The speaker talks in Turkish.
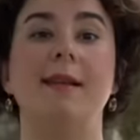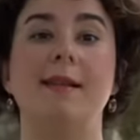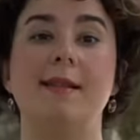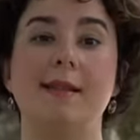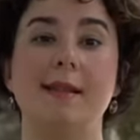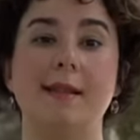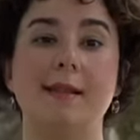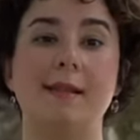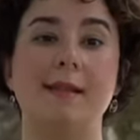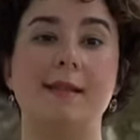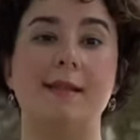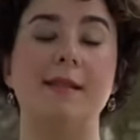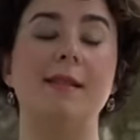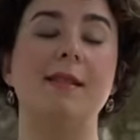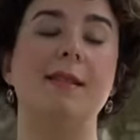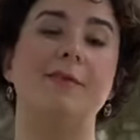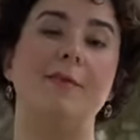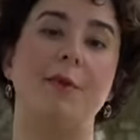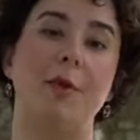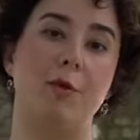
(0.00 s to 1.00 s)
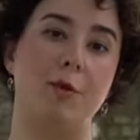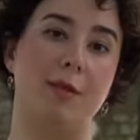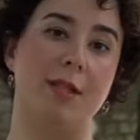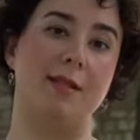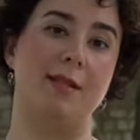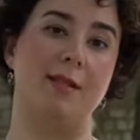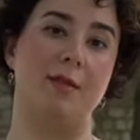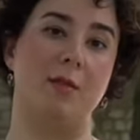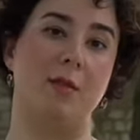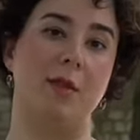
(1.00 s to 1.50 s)
sınırsız ve
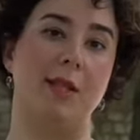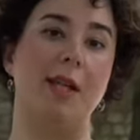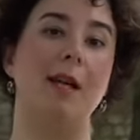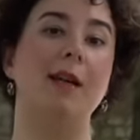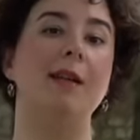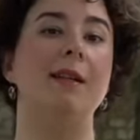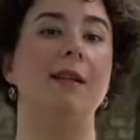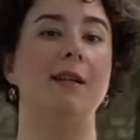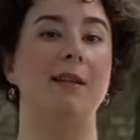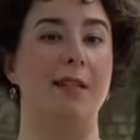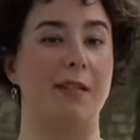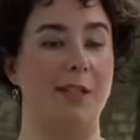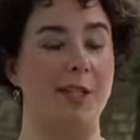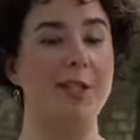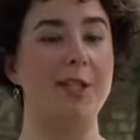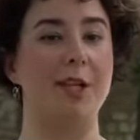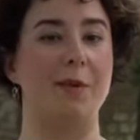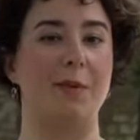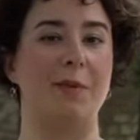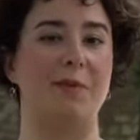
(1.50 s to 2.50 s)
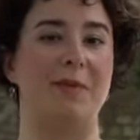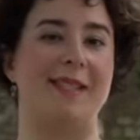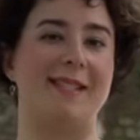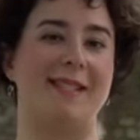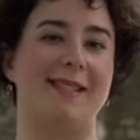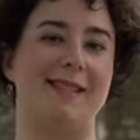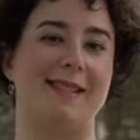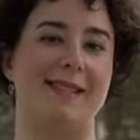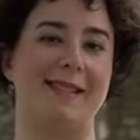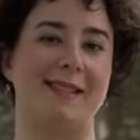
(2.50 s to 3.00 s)
ücretsiz olarak giriş
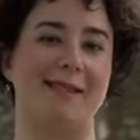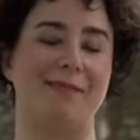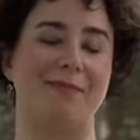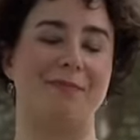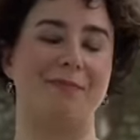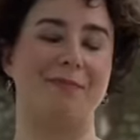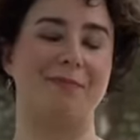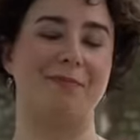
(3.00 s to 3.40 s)
yapabilirsiniz.